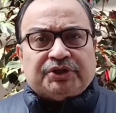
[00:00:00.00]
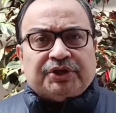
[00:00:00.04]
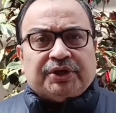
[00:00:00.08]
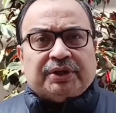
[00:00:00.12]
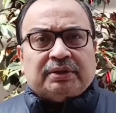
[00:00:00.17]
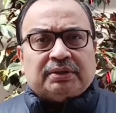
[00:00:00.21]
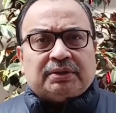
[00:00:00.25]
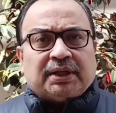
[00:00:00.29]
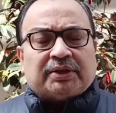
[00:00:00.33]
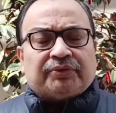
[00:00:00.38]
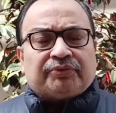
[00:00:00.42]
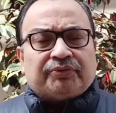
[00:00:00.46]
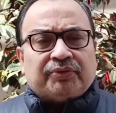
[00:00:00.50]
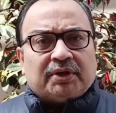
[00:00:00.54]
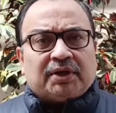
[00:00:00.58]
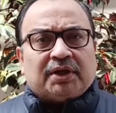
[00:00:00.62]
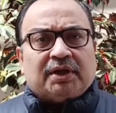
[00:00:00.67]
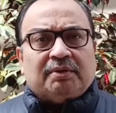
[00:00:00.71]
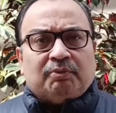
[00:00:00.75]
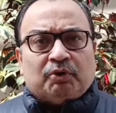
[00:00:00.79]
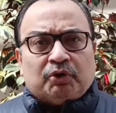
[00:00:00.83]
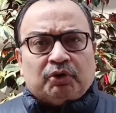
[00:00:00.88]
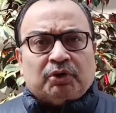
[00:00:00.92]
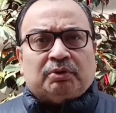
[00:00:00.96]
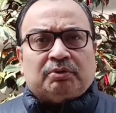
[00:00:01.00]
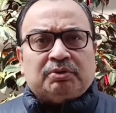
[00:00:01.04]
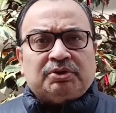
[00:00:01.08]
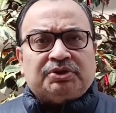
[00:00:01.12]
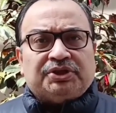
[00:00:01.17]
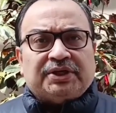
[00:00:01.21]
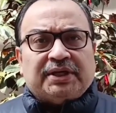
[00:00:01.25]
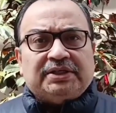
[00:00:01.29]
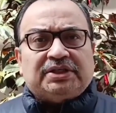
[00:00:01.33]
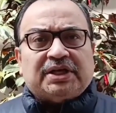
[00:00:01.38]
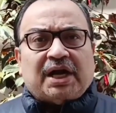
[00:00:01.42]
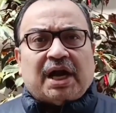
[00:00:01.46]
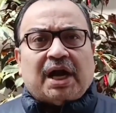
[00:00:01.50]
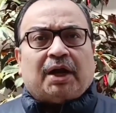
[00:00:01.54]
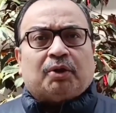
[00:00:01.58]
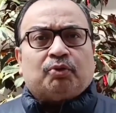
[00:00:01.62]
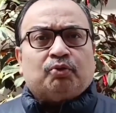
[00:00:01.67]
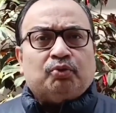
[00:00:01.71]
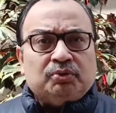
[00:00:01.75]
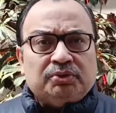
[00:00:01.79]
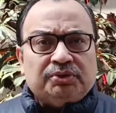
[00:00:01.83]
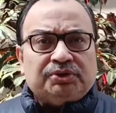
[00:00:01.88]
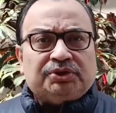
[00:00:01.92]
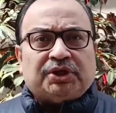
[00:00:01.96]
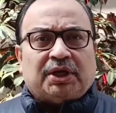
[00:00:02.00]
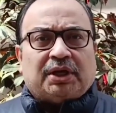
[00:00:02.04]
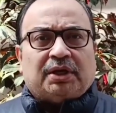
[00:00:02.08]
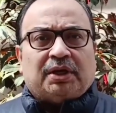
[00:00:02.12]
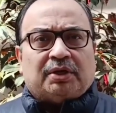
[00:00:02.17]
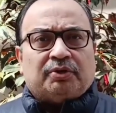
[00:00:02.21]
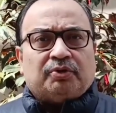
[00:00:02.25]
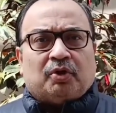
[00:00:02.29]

করেছেন তার থেকে মনে হচ্ছে এই যে আগুন